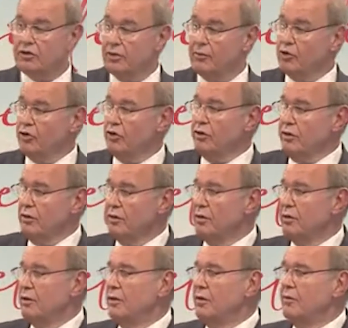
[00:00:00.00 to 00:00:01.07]
İşte bugün
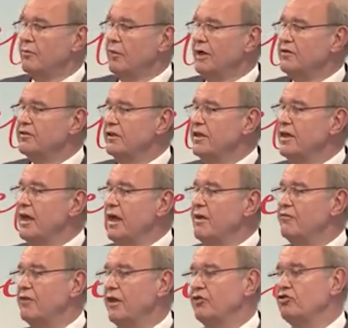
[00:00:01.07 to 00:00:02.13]
Mayıs ayı
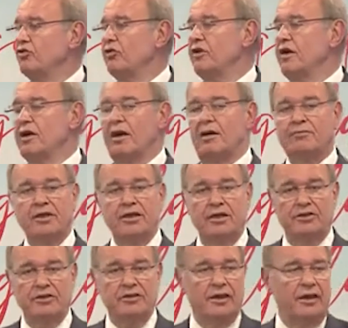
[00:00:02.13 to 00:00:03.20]
enflasyon rakamları
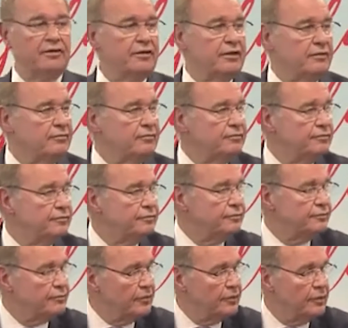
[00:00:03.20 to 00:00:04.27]
açıklandı.
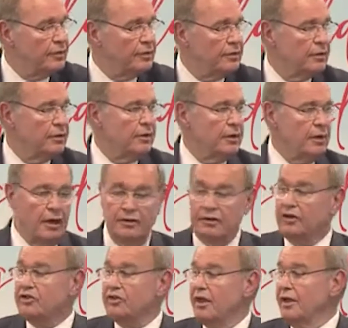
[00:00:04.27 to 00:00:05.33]

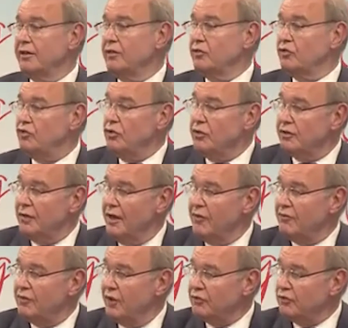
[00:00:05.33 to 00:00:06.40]
Anlaşılan TÜİK'te
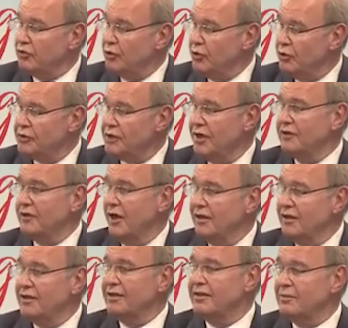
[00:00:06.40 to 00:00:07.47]
enflasyonu ölçen
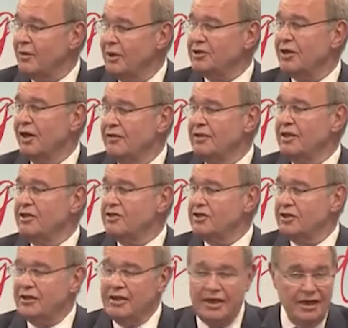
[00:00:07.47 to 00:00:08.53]
dairedeki başkan
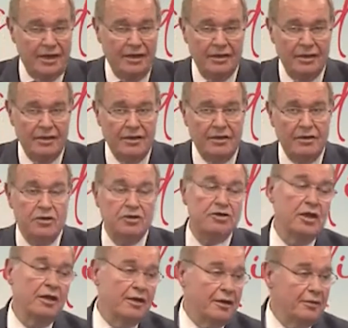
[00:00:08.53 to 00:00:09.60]
değişikliği
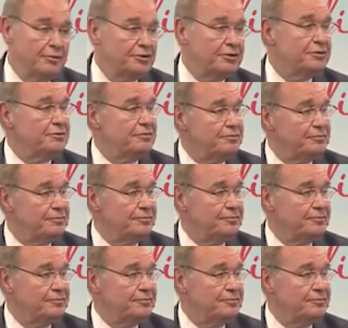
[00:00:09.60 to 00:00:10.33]
işe yaramış.